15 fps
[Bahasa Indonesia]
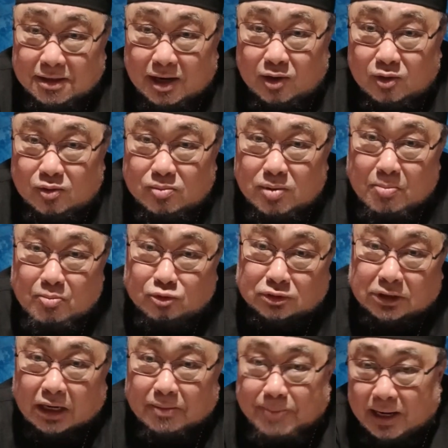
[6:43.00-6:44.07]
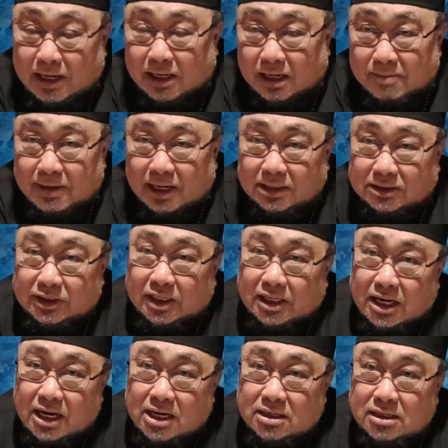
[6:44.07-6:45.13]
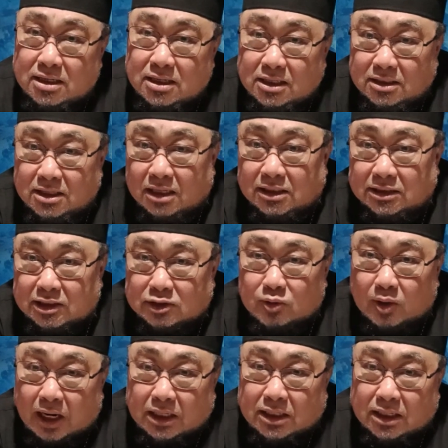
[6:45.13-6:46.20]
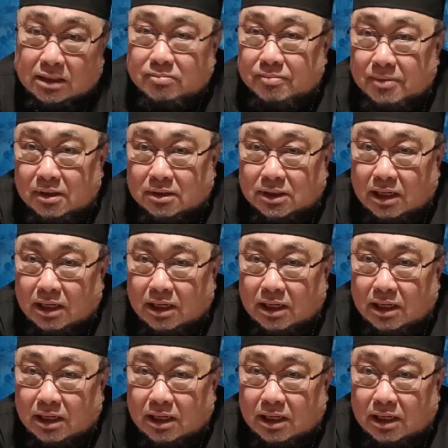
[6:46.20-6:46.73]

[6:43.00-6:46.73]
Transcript: lalu memutar balikan pengajaran yang disesuaikan dengan eh,